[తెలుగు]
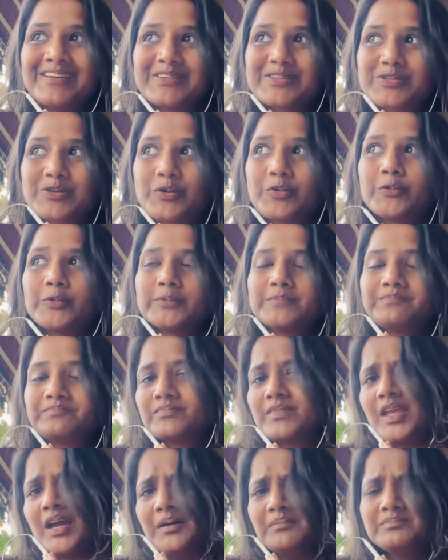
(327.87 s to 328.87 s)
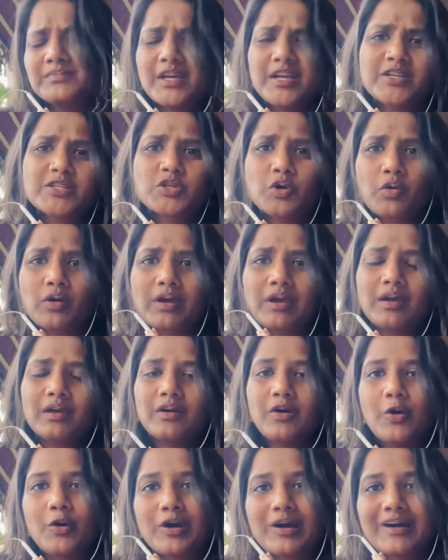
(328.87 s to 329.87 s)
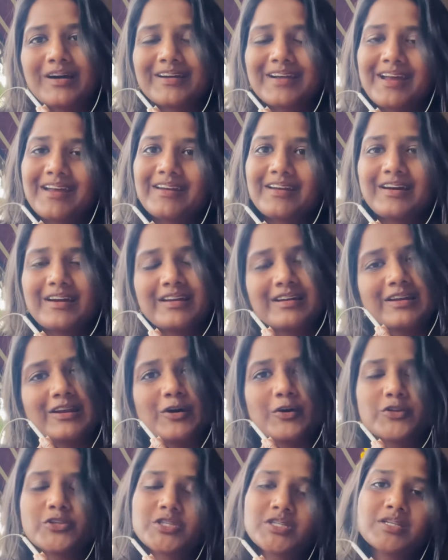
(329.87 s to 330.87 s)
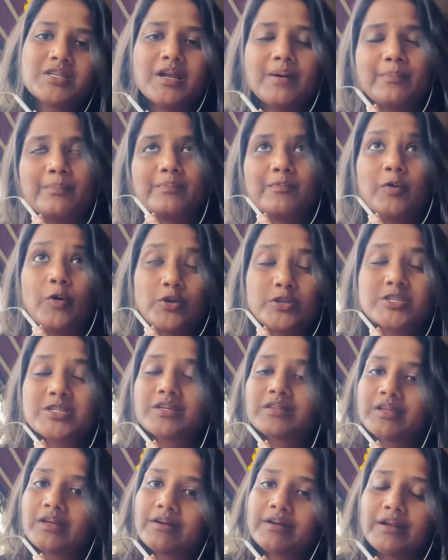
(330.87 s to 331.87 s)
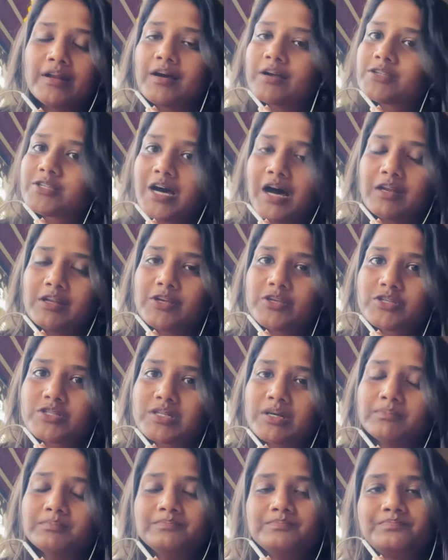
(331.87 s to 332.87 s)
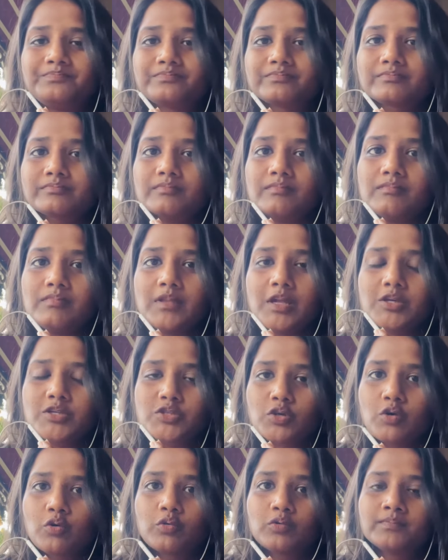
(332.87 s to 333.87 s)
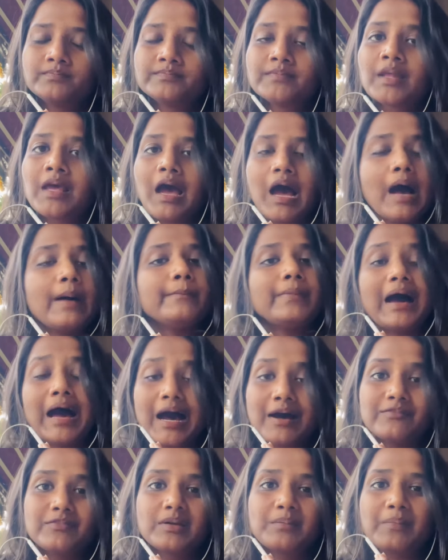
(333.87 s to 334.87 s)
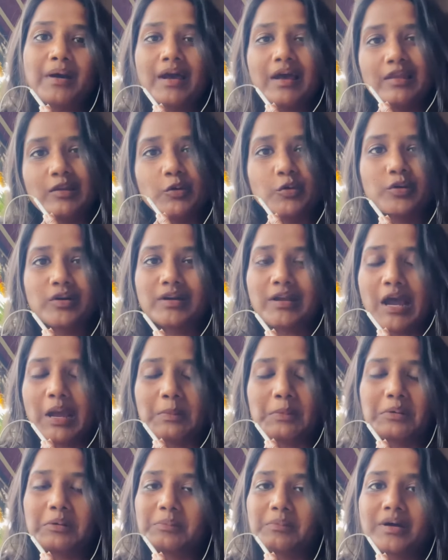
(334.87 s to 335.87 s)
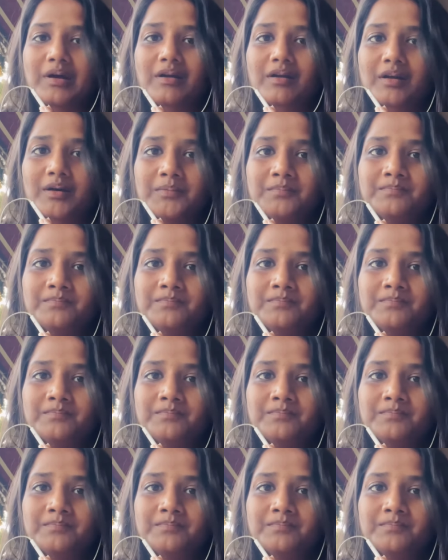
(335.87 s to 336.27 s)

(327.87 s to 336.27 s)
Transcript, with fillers: సో యా ఇట్స్ ఓకే ఒక్కరైనా ఇట్లా వచ్చి నాకు వచ్చి తింటే నాకు చాలా ఇష్టం సో ఐఎమ్ హ్యావింగ్ మై అలోన్ టైం అనమాట